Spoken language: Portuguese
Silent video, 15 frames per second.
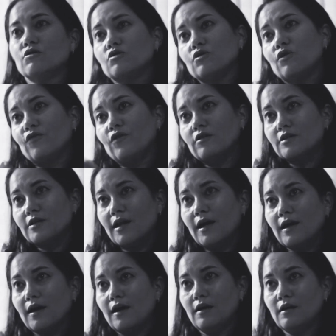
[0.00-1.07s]
o seu filho será
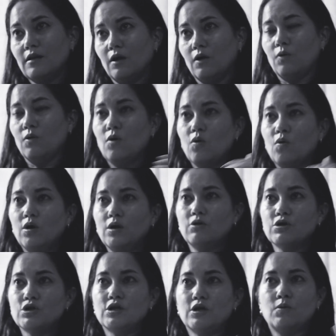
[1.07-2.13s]
gay. Então, quando
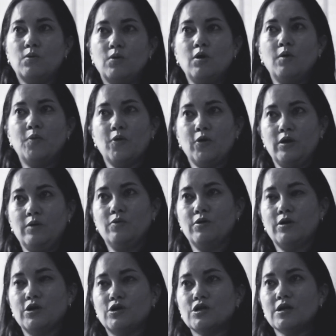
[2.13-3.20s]
eu chego, eu proíbo o
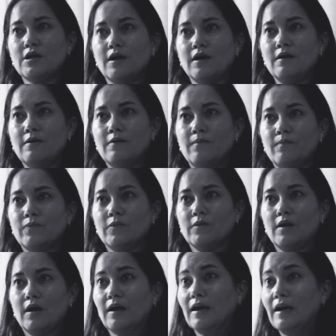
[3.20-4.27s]
kit gay
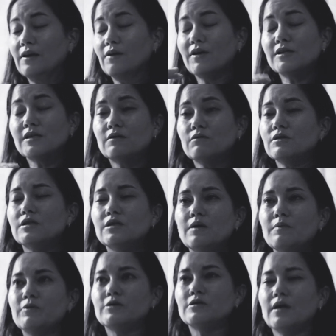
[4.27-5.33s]
a linguagem é tão
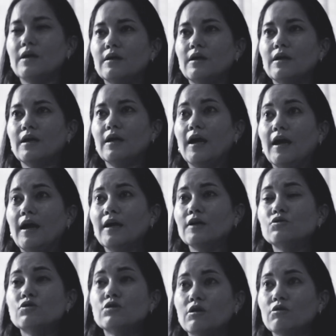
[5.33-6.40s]
simples, é, é, é
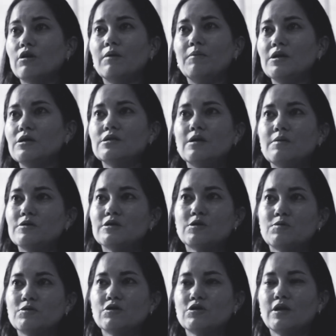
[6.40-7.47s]
assustadoramente simples, as
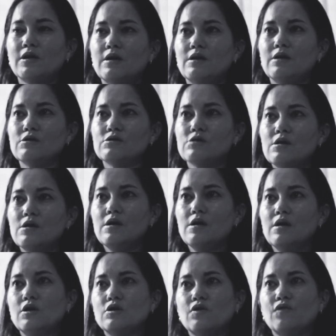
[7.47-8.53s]
pessoas querem nisso.
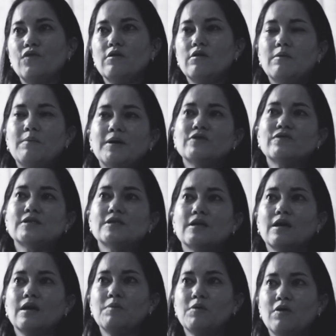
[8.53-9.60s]
E seu filho não mais vai ser
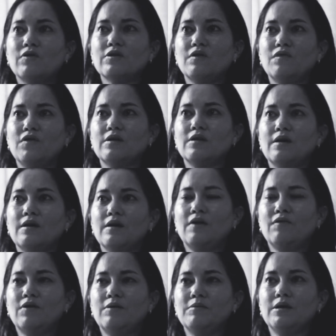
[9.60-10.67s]
gay porque eu vou defender a
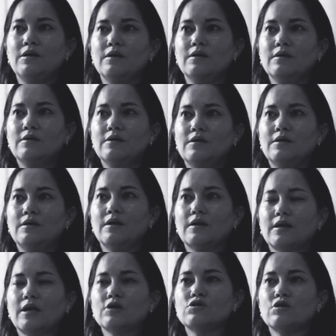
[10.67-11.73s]
família
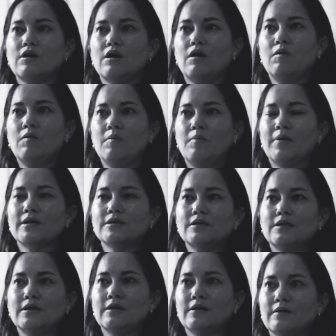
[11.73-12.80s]
tradicional
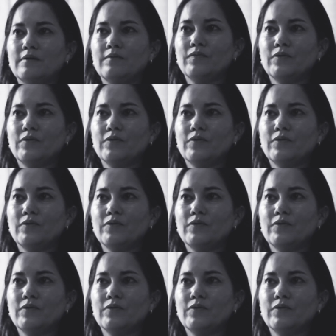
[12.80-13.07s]
brasileira.